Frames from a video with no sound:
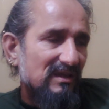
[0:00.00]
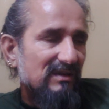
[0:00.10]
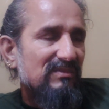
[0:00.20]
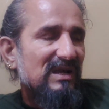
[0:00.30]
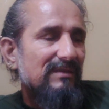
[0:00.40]
कि
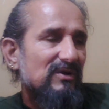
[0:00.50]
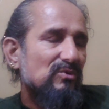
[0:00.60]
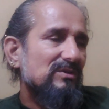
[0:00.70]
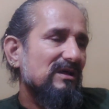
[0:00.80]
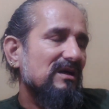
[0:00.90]
मैंने भी
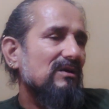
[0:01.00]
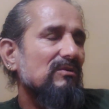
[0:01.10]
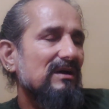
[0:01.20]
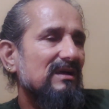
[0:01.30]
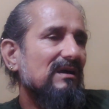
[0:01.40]
खुद देखा
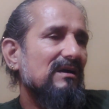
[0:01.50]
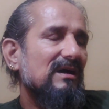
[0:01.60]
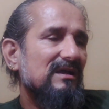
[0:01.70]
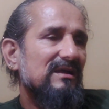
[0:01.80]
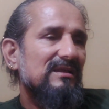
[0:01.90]
हुआ है कि घर
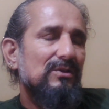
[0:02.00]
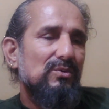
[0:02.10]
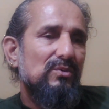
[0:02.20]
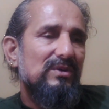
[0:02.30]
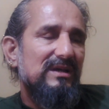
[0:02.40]
के अंदर दो
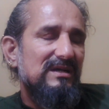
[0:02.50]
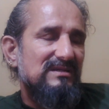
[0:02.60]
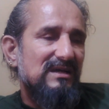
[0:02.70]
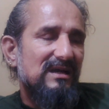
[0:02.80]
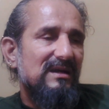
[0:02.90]
रोटी
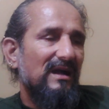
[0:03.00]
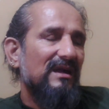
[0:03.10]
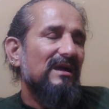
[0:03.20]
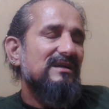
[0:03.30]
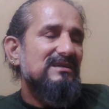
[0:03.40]
एक्स्ट्रा या गाय
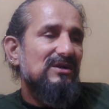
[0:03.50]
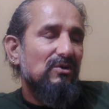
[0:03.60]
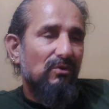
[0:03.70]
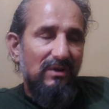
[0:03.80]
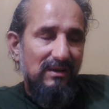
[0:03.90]
या स्टे
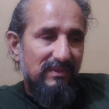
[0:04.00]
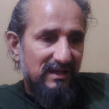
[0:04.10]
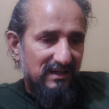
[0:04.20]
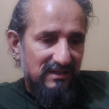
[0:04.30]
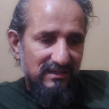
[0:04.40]
डॉगों के लिए बना
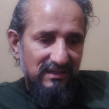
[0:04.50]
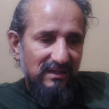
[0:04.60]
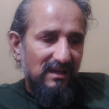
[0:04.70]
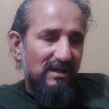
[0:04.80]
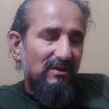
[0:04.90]
करती थी
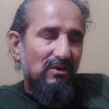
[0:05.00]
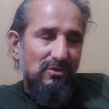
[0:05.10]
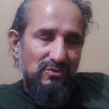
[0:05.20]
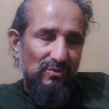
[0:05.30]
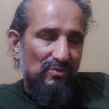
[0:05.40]
और
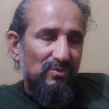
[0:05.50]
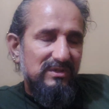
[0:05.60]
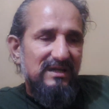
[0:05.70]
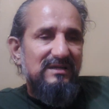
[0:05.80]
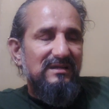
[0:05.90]
उसको उनको
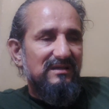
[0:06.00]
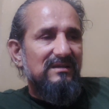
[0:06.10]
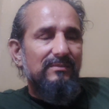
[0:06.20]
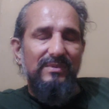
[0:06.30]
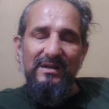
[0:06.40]
दिया जाता
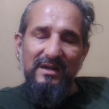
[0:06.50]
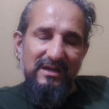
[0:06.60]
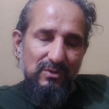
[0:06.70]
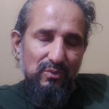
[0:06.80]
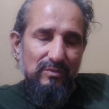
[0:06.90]
था पक्का ये
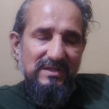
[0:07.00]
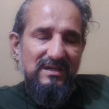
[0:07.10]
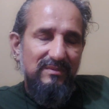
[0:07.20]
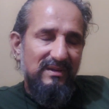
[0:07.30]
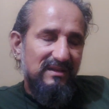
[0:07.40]
रूल में
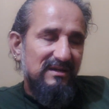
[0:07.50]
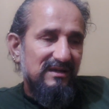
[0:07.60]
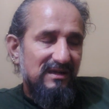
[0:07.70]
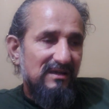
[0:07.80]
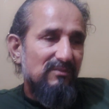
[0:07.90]
शामिल था
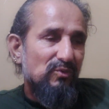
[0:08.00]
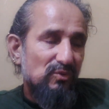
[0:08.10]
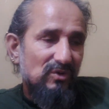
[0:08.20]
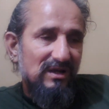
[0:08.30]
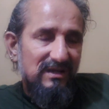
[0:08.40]
ठीक है ये
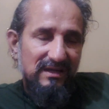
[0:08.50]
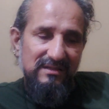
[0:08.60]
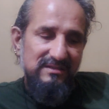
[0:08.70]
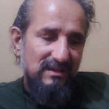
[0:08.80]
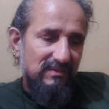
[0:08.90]
प्रोटोकॉल के
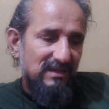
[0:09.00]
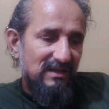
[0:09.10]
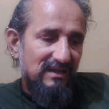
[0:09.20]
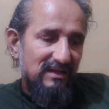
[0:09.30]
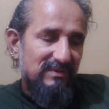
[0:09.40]
अंदर शामिल था
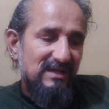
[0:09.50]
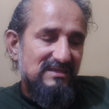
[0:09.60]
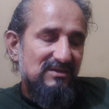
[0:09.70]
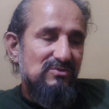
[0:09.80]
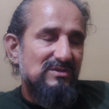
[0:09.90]
लेकिन अभी ऐसा
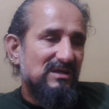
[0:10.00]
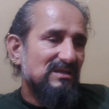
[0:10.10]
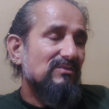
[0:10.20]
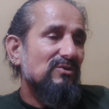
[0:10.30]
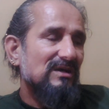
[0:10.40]
कुछ
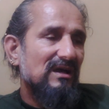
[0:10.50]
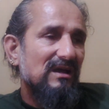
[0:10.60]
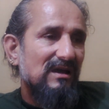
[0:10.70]
ख़त्म हो गया